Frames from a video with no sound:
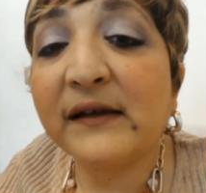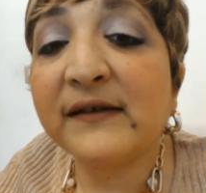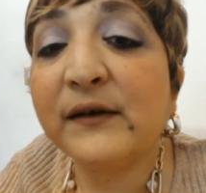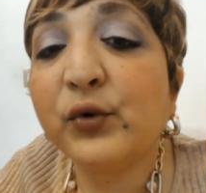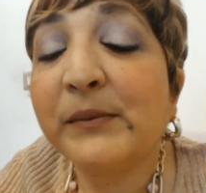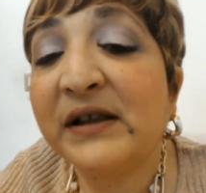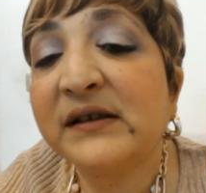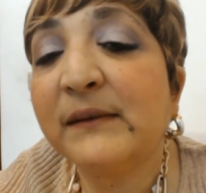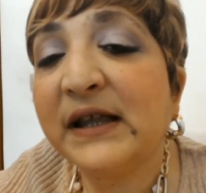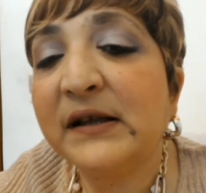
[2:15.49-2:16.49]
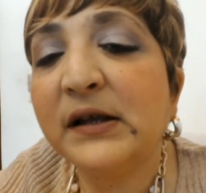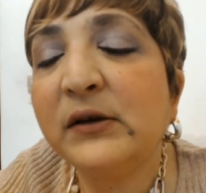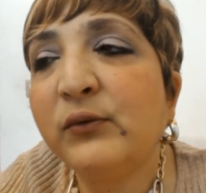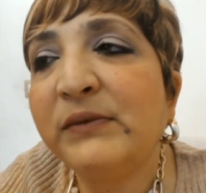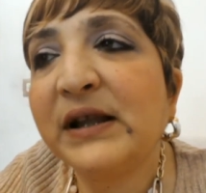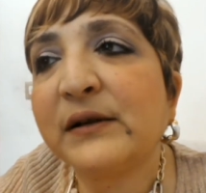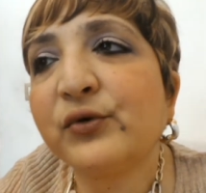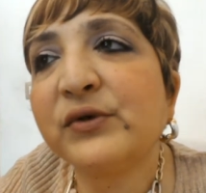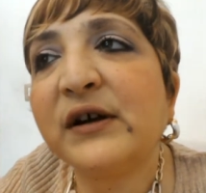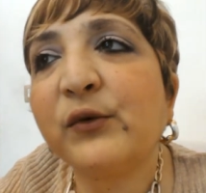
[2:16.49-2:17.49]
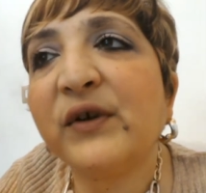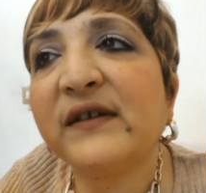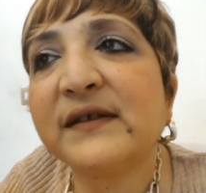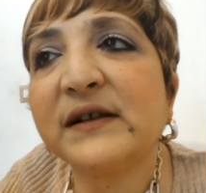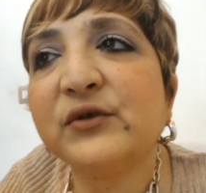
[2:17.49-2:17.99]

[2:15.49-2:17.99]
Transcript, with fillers: sicuramente viene illuminato da questa